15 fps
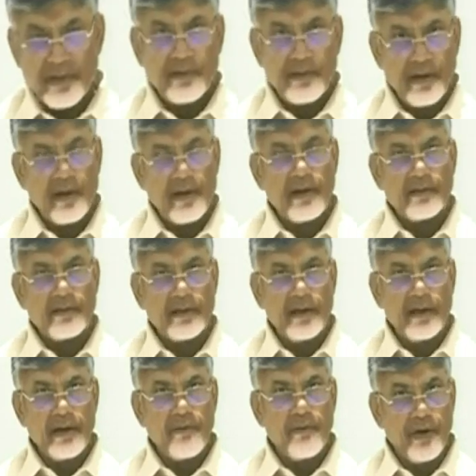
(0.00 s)
చార్లెస్కి
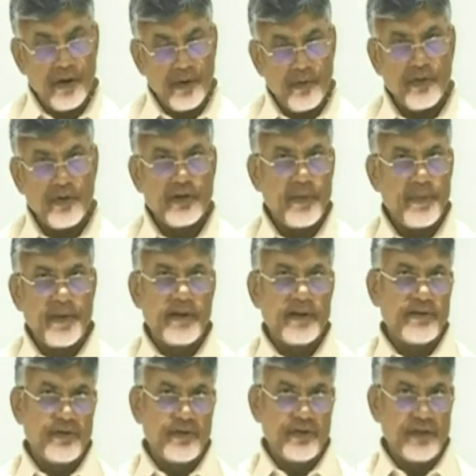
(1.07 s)
కానీ వారికి కూడా వచ్చే
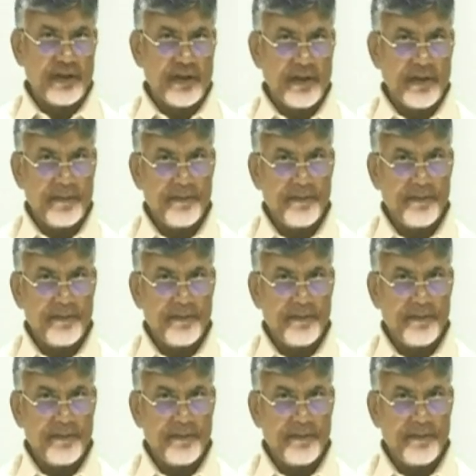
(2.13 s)
పరిస్థితి వచ్చింది